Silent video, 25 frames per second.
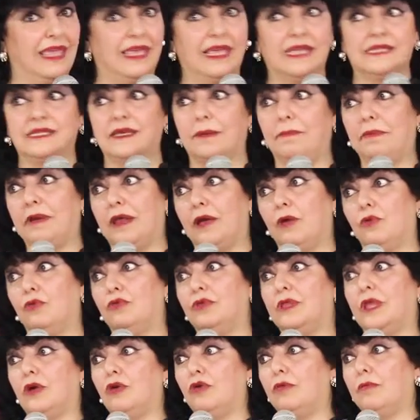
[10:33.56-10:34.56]
Y esa
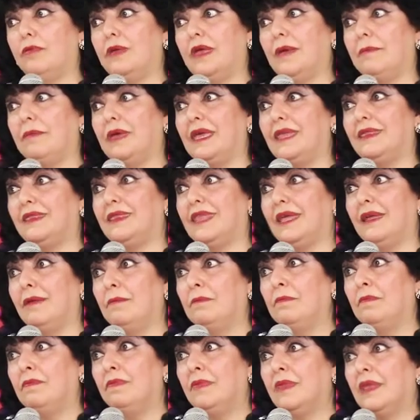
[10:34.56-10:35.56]
pregunta
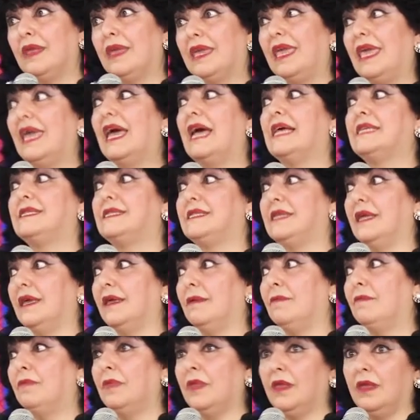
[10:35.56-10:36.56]
obviamente que
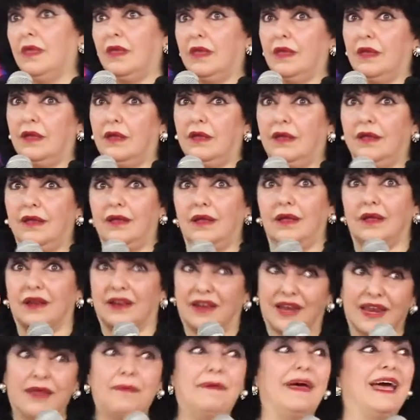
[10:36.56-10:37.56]
hace
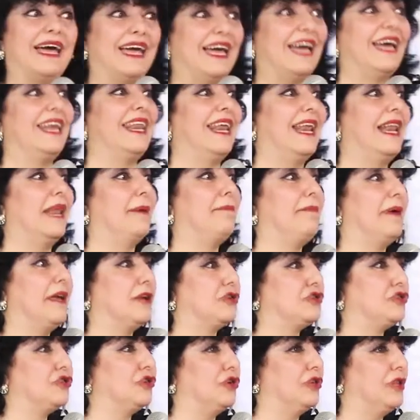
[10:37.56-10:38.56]
rebajar a la
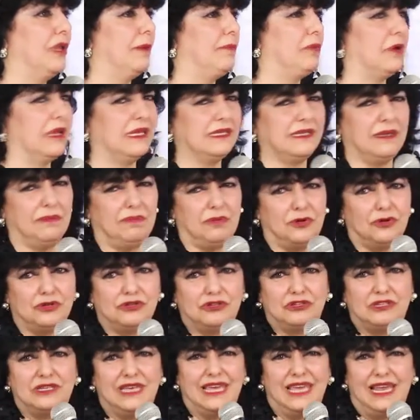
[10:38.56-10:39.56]
persona, porque dice,
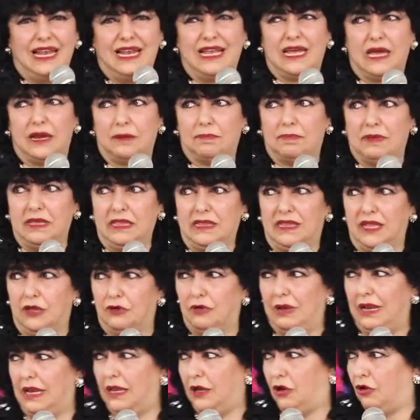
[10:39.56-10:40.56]
pero si es el
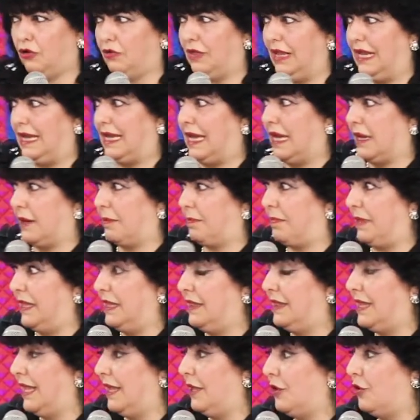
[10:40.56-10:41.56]
carpintero, el hijo del
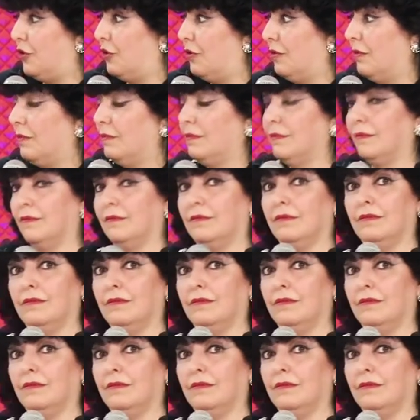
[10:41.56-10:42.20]
carpintero.